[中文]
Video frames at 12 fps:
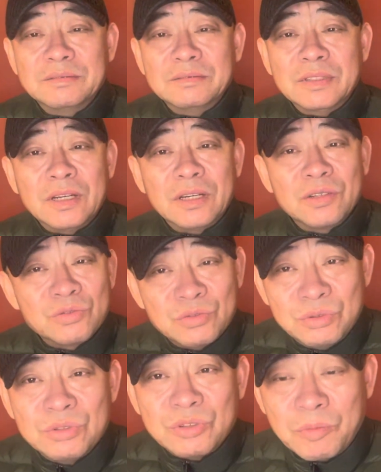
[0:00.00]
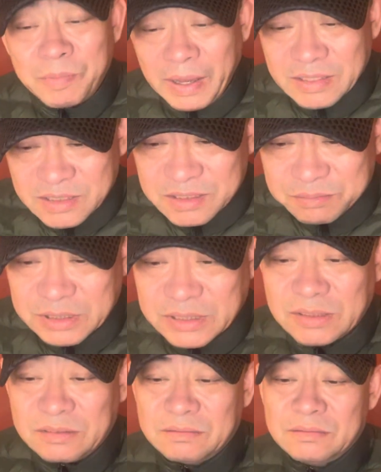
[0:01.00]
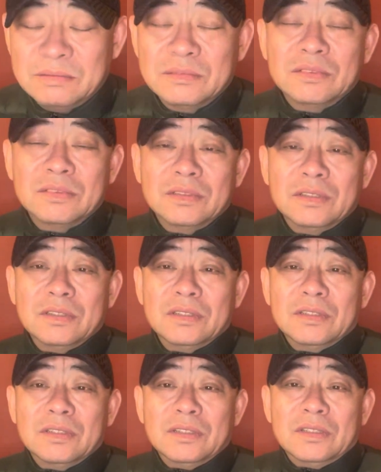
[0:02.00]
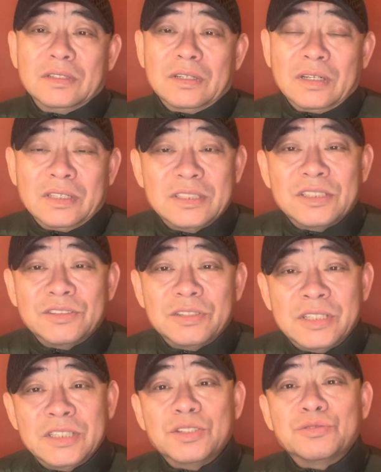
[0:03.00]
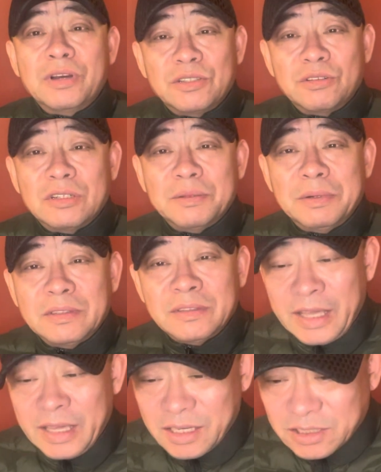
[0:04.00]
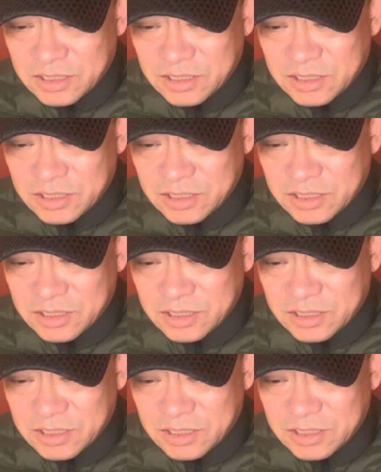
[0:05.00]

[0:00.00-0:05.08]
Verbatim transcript: 啊，鱼肉百姓不止。啊，李景李景全说什么？哪个